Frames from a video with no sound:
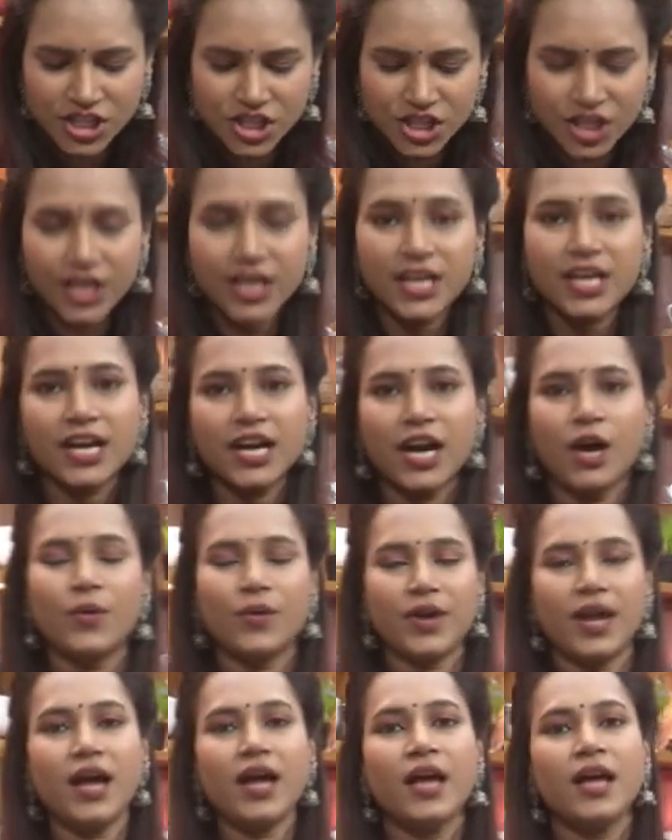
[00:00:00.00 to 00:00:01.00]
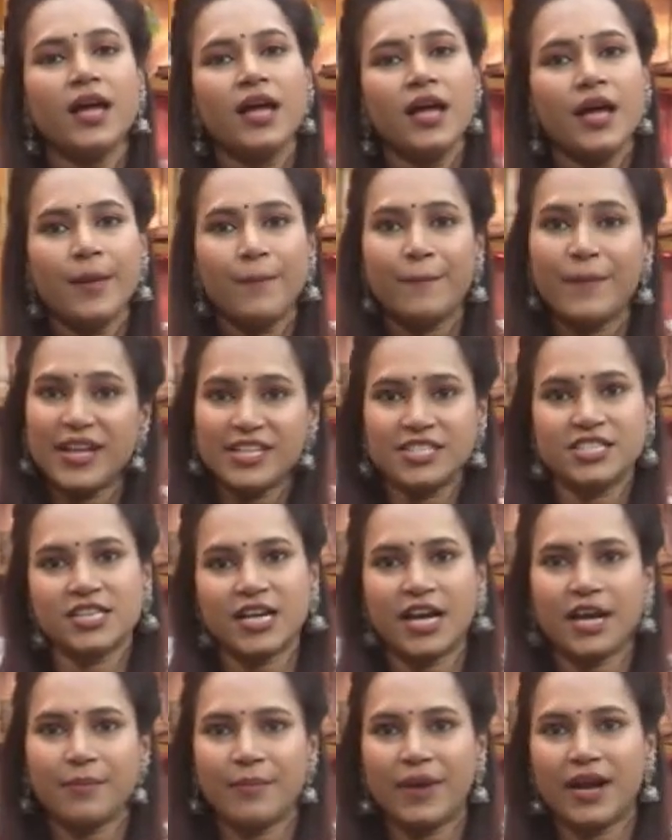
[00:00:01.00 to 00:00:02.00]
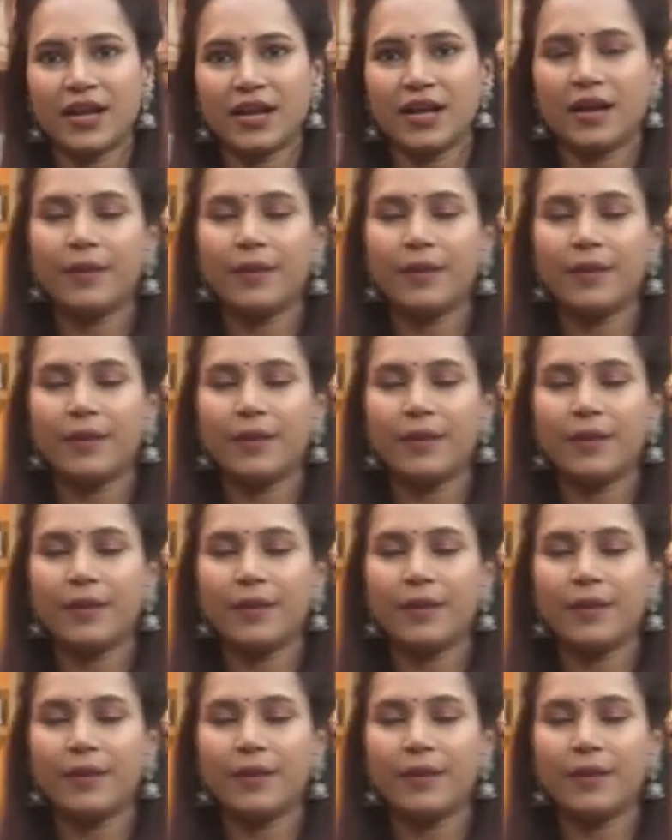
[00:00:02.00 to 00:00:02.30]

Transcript: చిక్కగా ఉన్న మజ్జిగ అనమాట